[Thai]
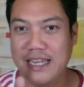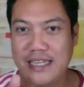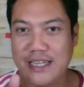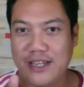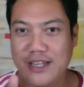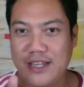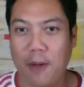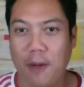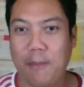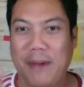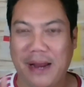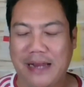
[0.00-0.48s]
ร
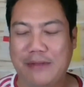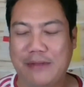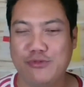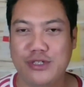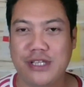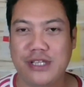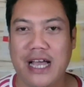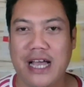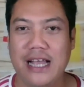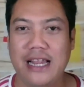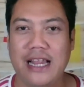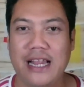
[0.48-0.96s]
อบแปดทีมสุด
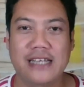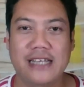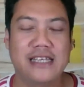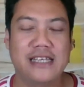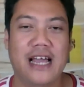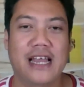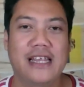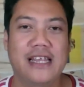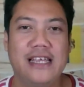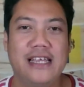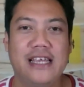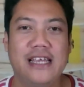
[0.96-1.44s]
ท้ายหลังจาก
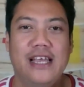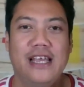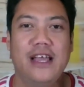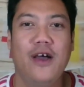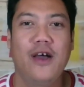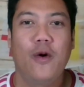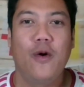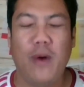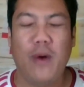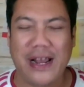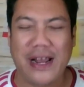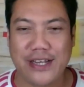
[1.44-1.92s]
ที่
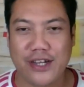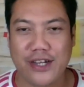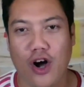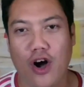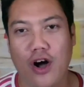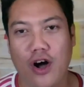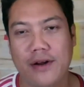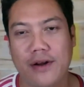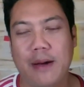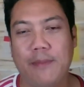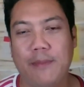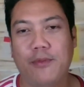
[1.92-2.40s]
วันก่อน
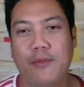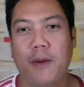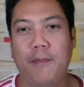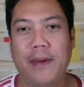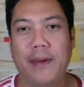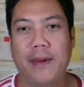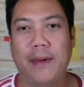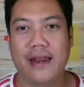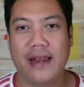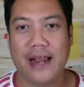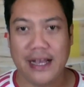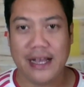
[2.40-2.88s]
ครับก็เป็
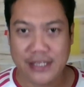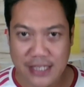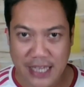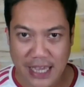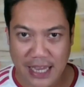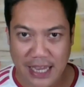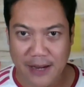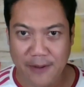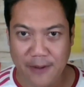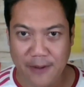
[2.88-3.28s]
นอาร์เจน